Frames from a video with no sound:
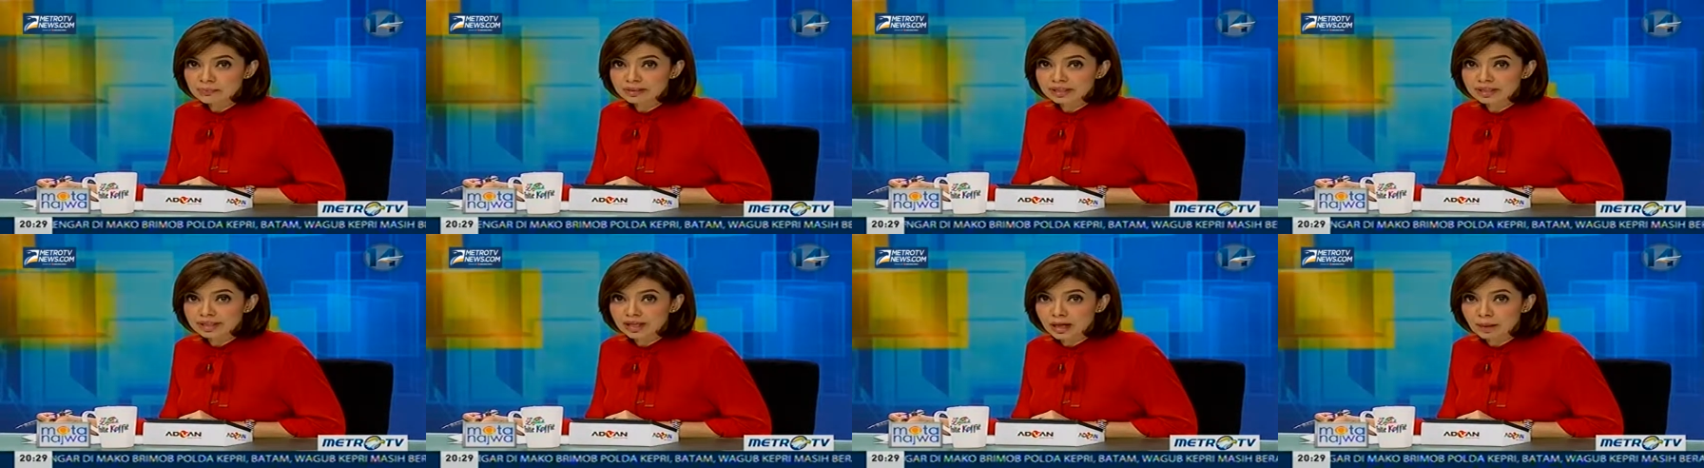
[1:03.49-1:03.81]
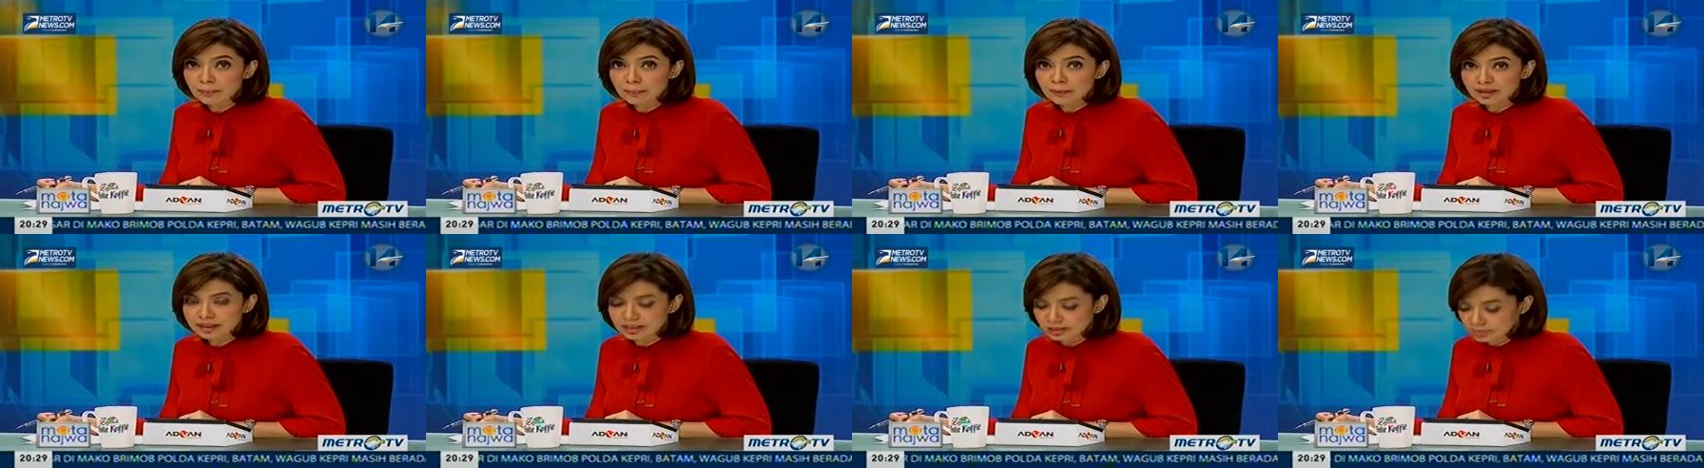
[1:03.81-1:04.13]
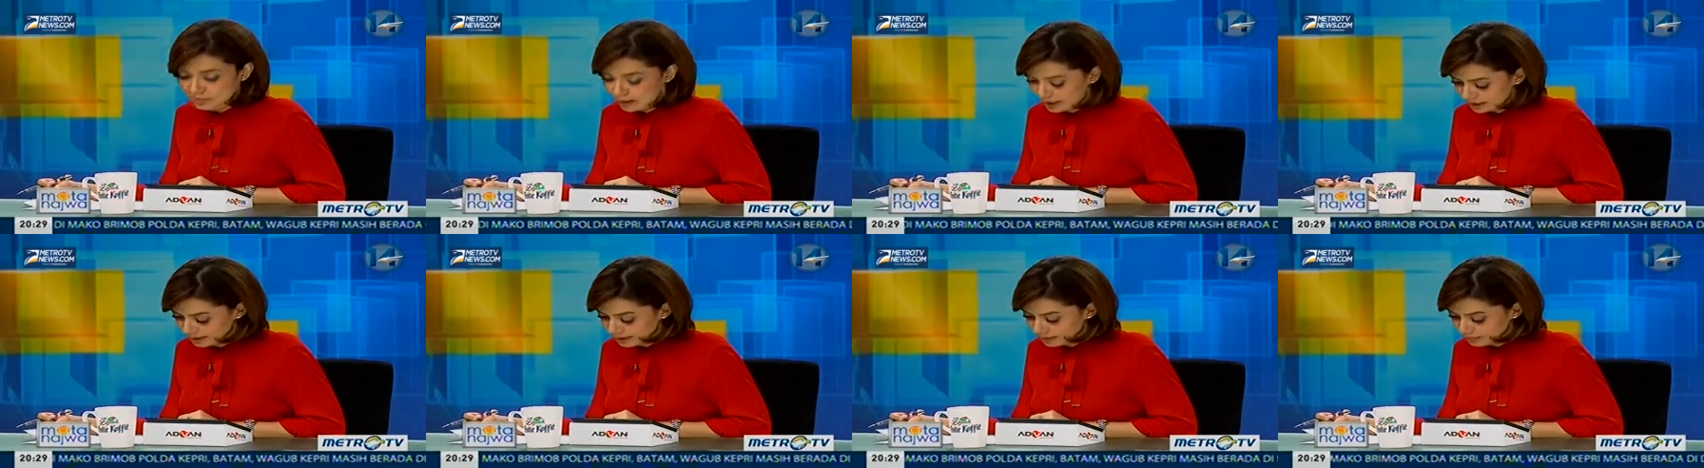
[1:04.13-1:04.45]
penyekapan
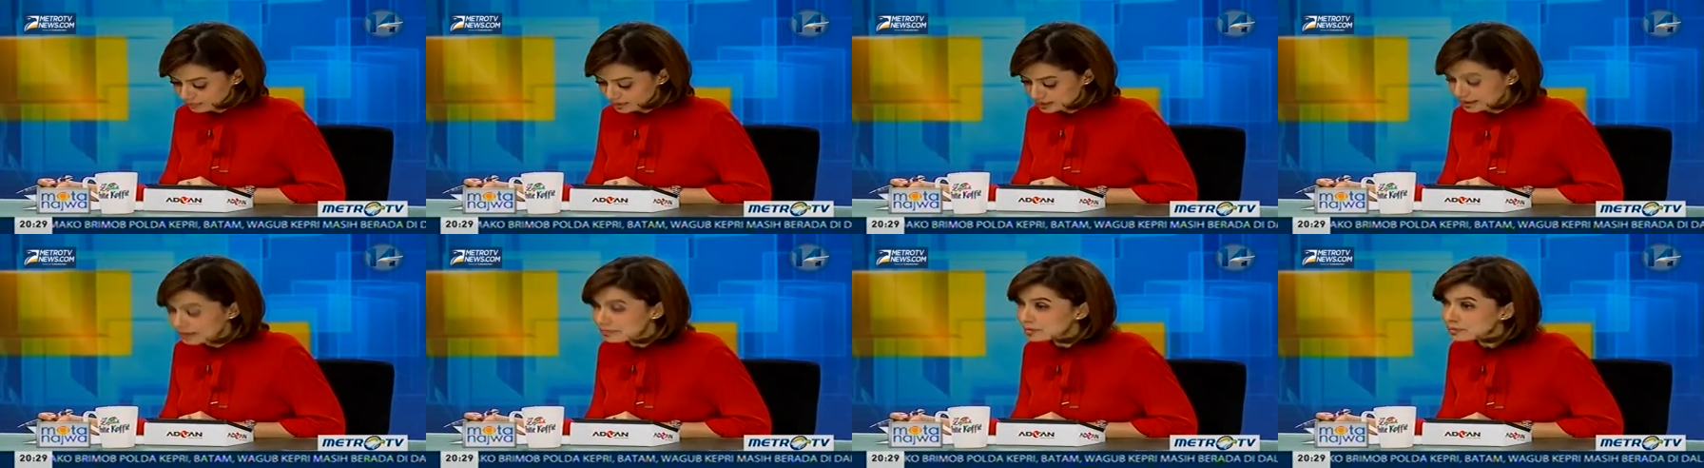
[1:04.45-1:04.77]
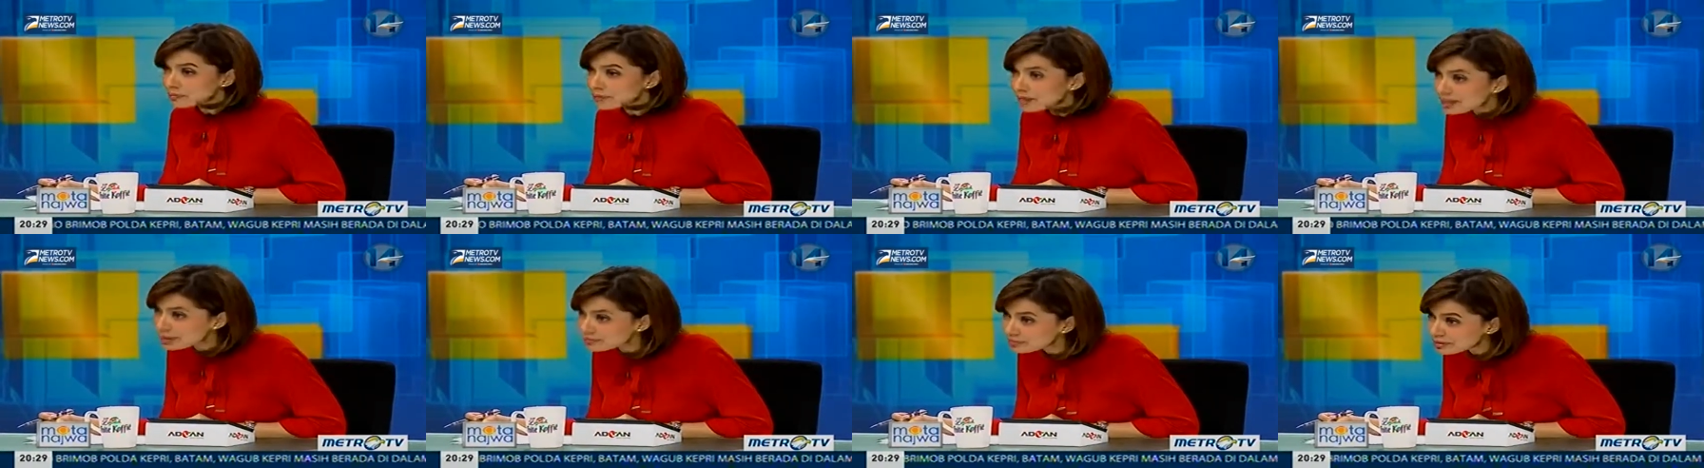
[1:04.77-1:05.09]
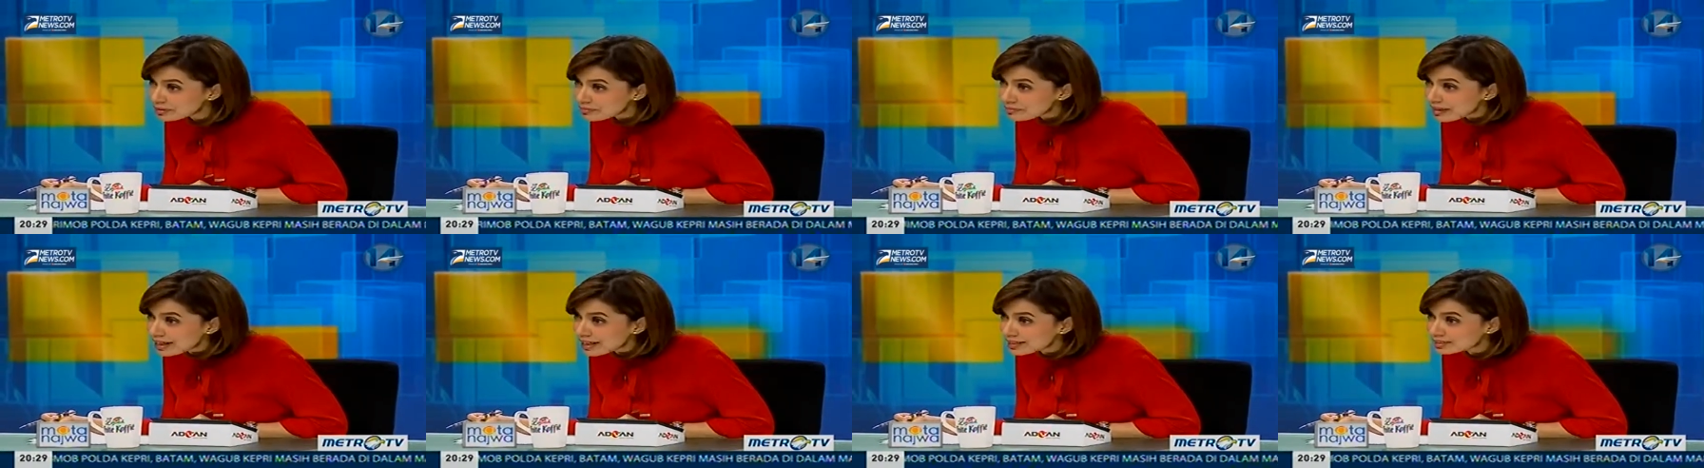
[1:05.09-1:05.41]
di Batam. Selamat
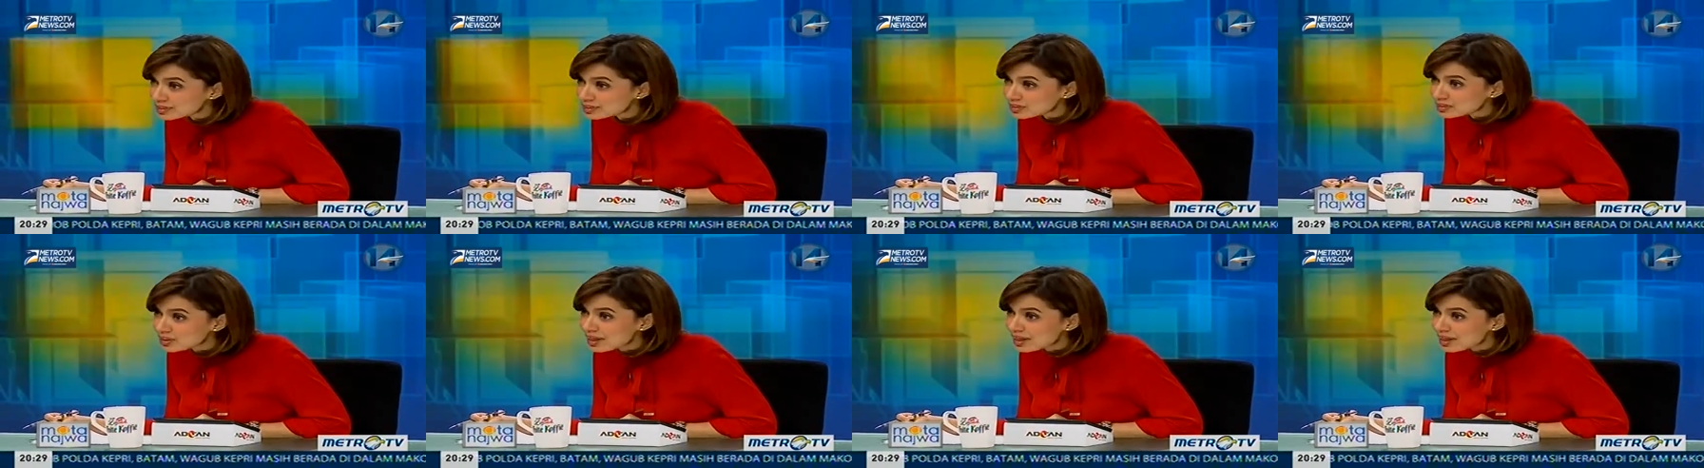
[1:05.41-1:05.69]
malam, terima kasih